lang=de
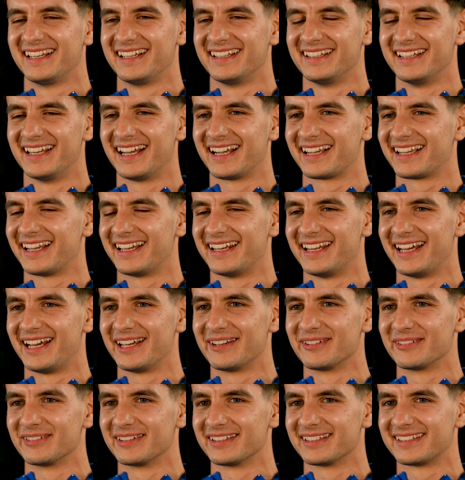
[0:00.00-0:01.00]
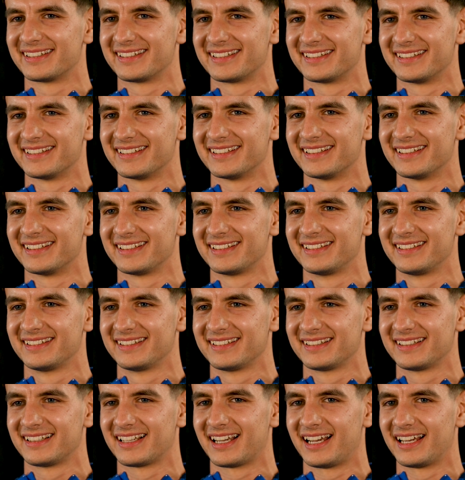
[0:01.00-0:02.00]
Äh, ja, keine Ahnung, ist äh,
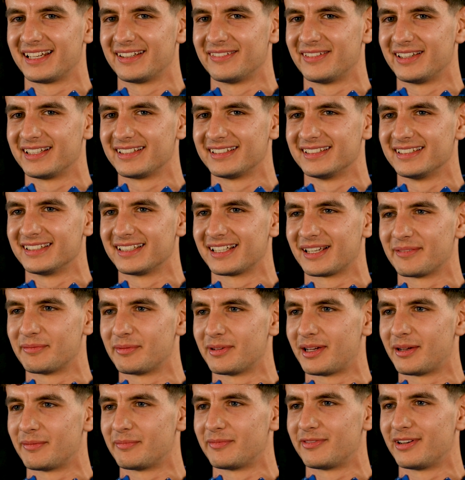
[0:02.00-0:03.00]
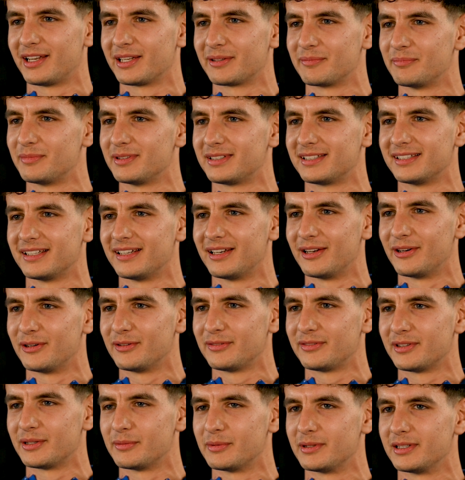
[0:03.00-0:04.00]
gerade weiß ich nicht, ich hab, habe vielleicht ein bisschen
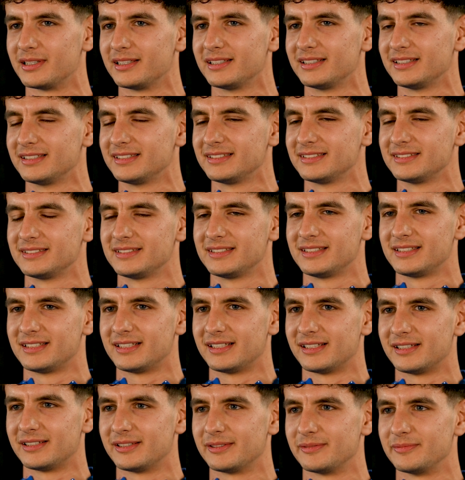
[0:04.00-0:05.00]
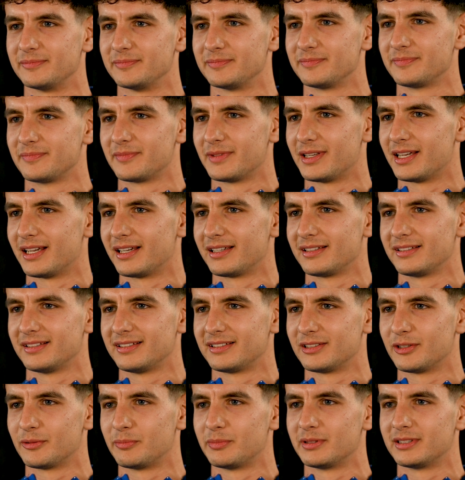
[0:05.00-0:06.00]
Lauf, aber ähm, ja,
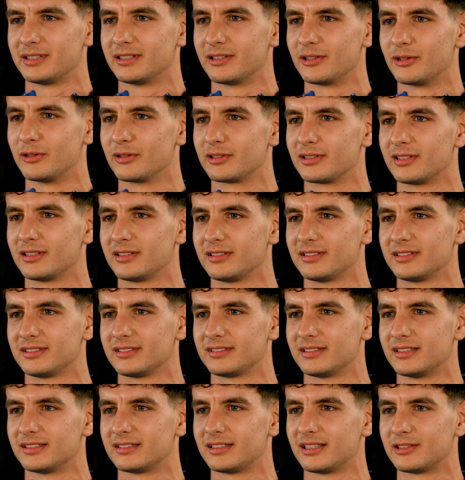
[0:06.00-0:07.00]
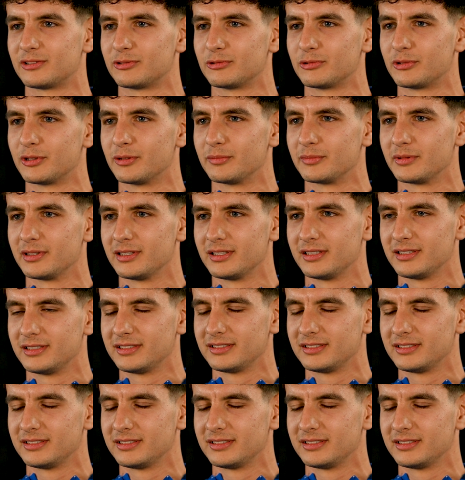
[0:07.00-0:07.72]
ist auch ein bisschen Glück, dass dazu kommt.